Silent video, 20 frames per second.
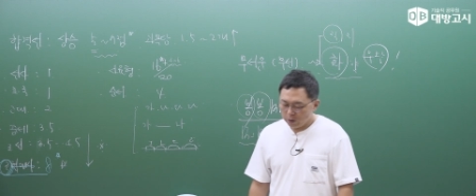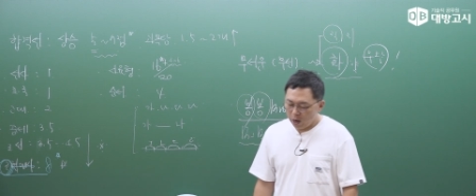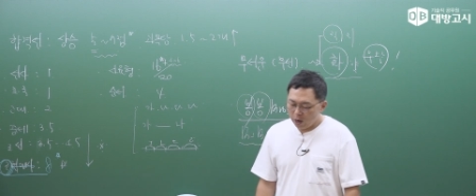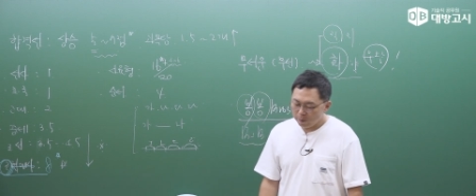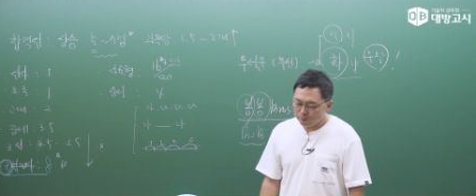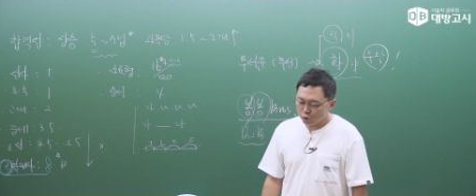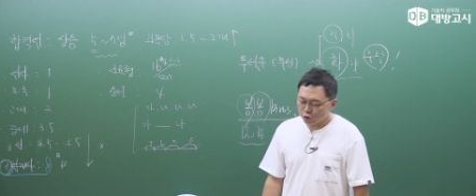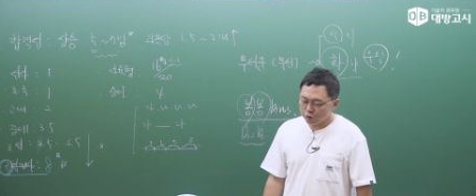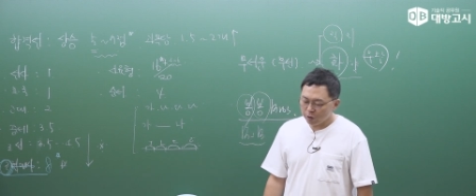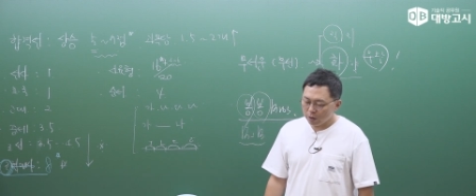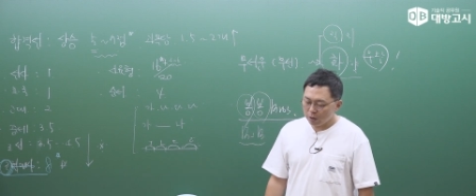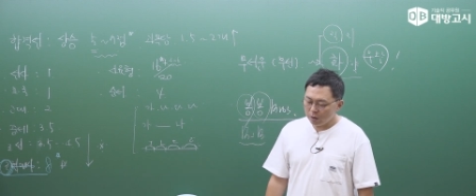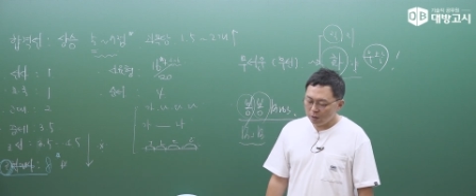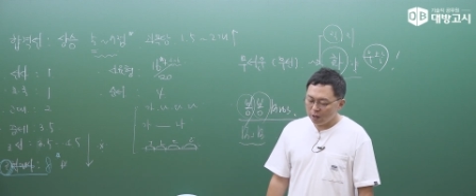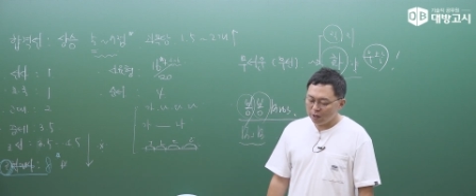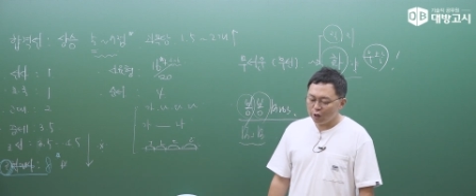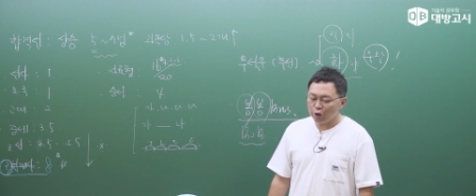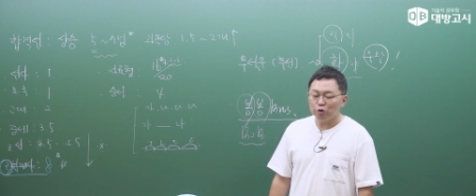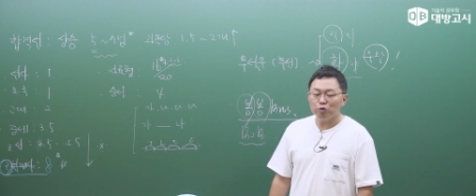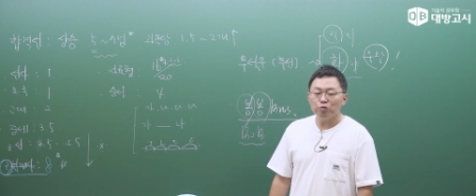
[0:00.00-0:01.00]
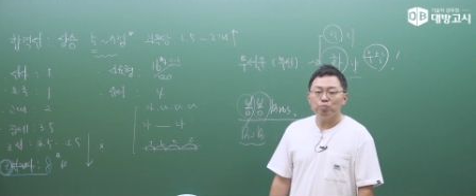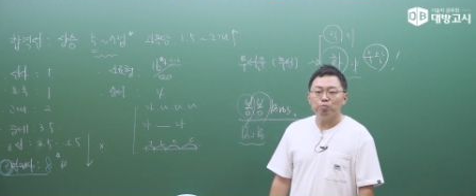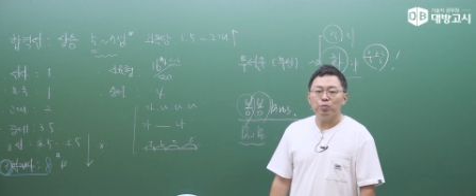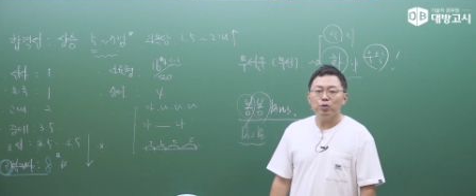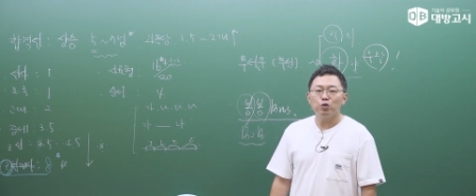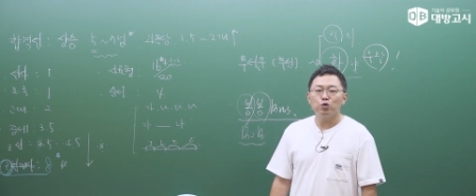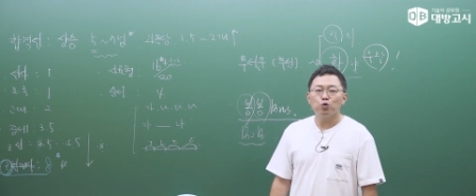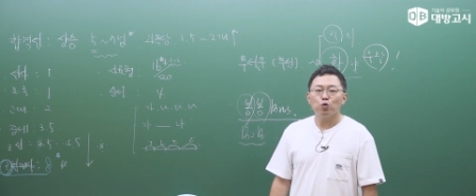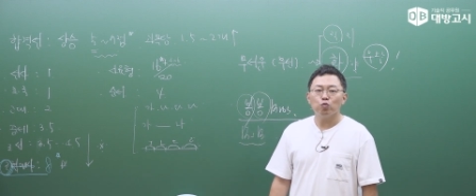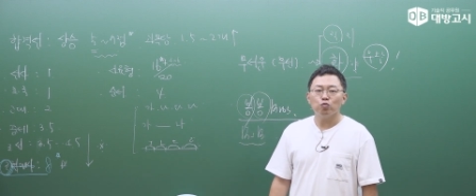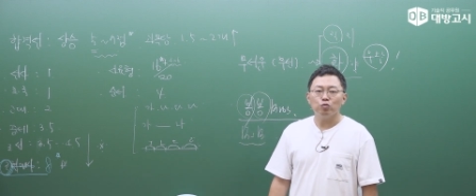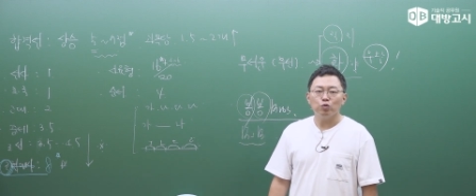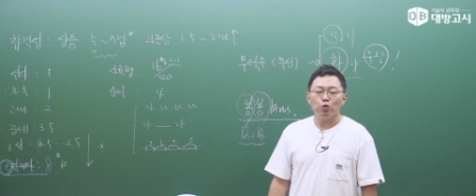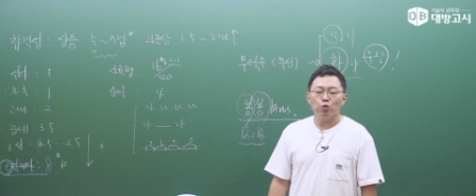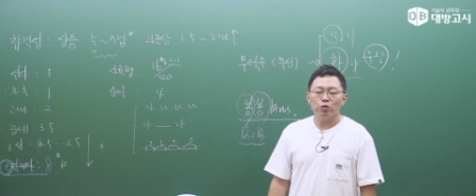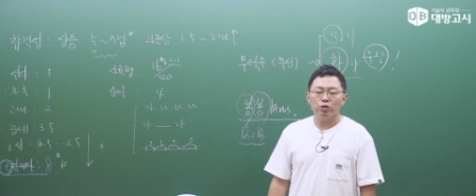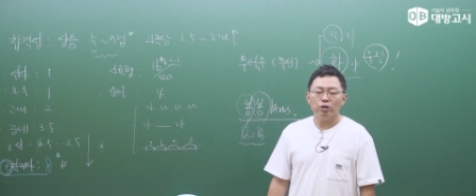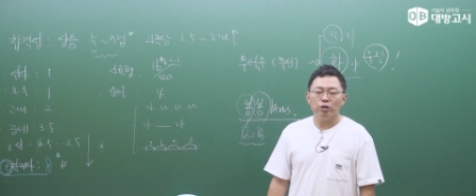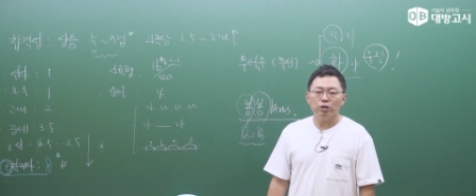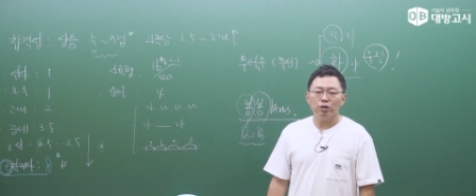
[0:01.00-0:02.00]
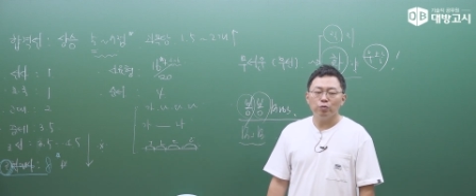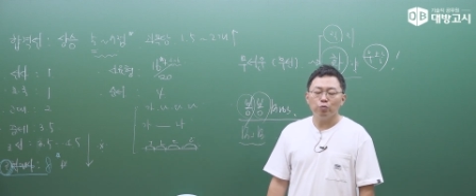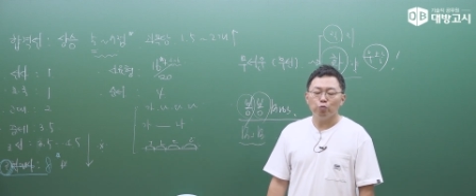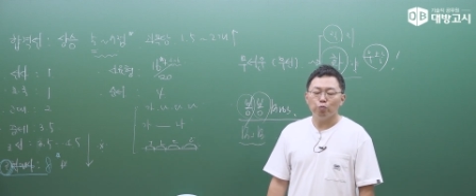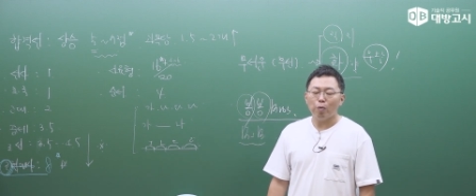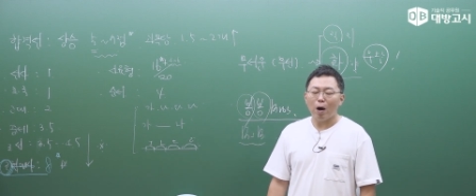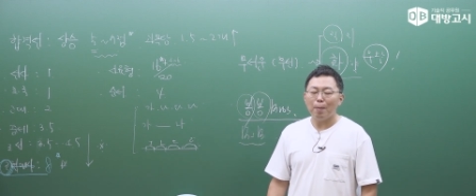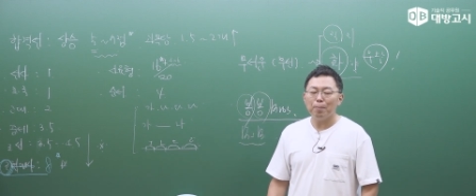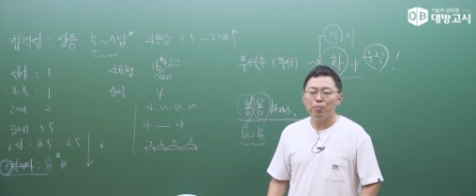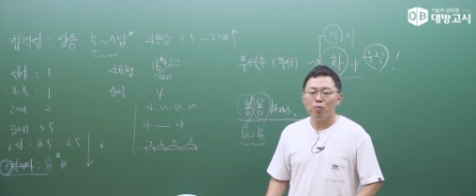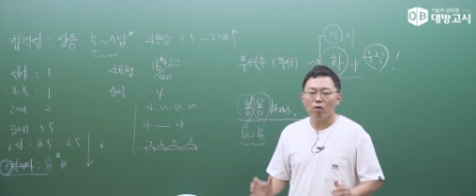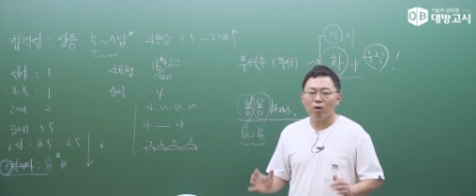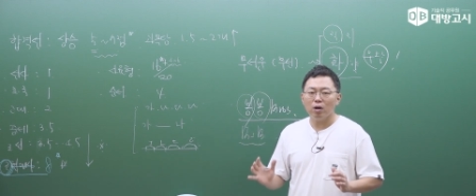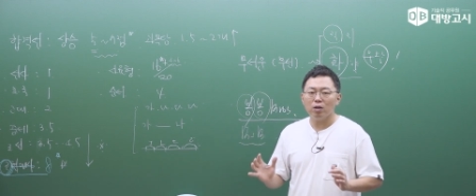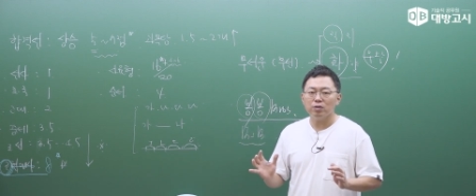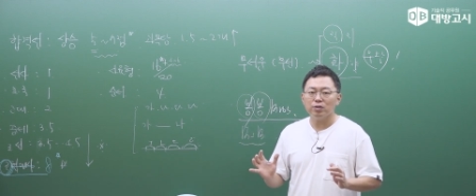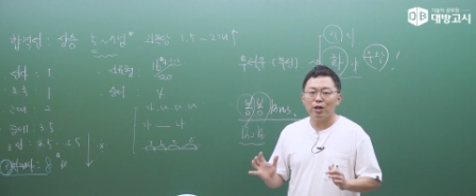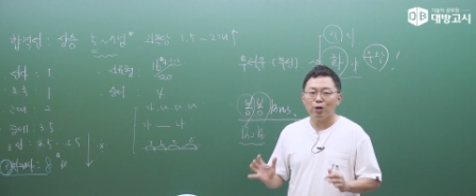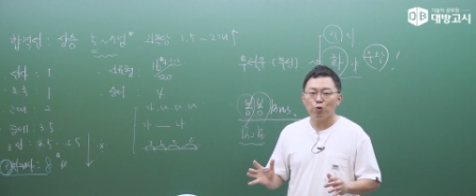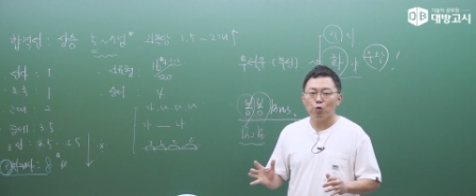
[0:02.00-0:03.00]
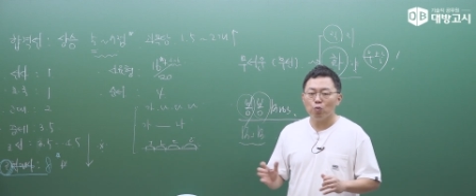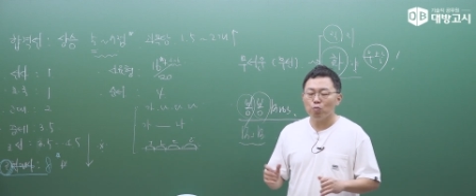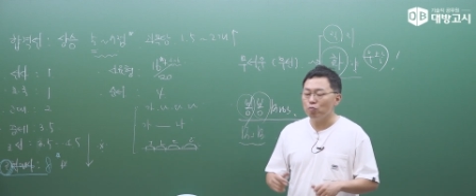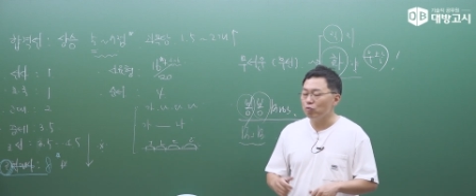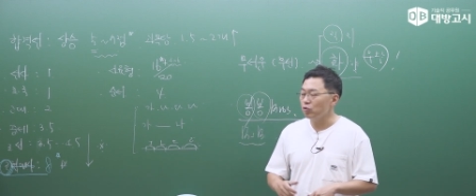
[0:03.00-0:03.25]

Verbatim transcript: 다음 주장을 내세운 민족운동은 완벽한 사용